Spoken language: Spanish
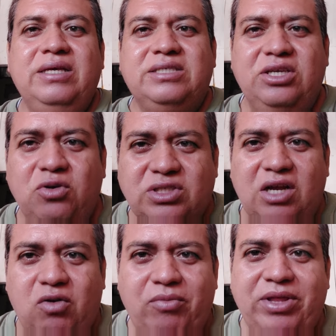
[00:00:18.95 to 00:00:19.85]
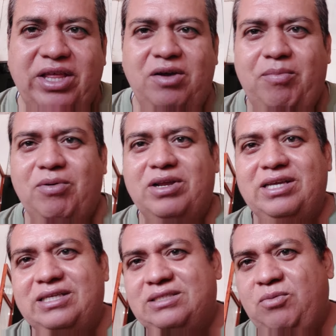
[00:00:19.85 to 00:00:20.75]
si yo saco el video
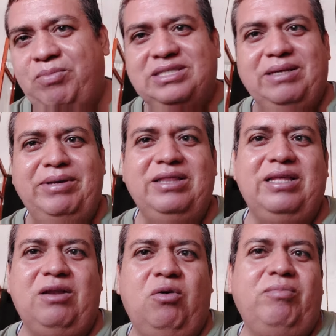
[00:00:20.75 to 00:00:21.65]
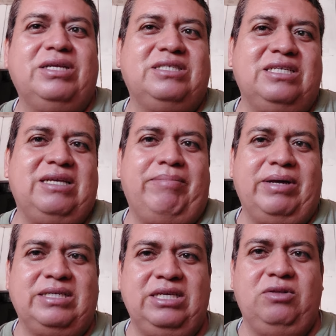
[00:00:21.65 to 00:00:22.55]
porque supuestamente el hombre está
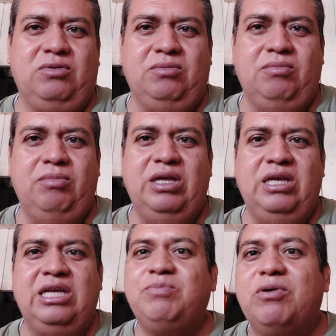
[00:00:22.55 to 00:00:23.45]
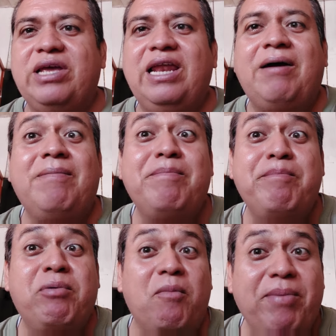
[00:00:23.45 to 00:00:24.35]
desaparecido, es porque la
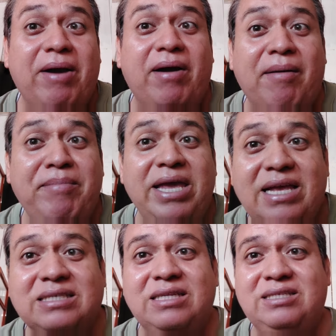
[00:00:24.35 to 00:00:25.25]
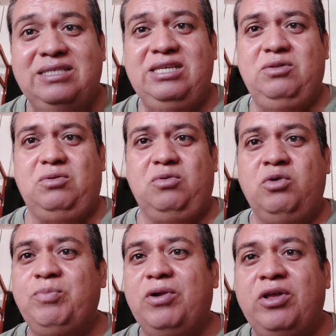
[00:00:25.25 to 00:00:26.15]
propia familia está diciendo, no
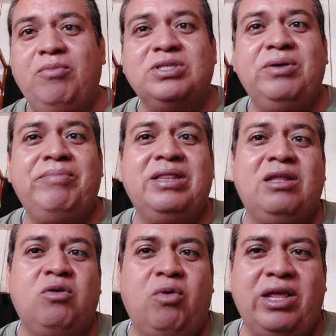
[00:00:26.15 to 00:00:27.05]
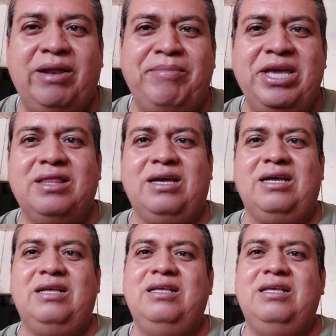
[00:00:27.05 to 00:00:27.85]
es porque yo me estoy inventando cualquier mierda.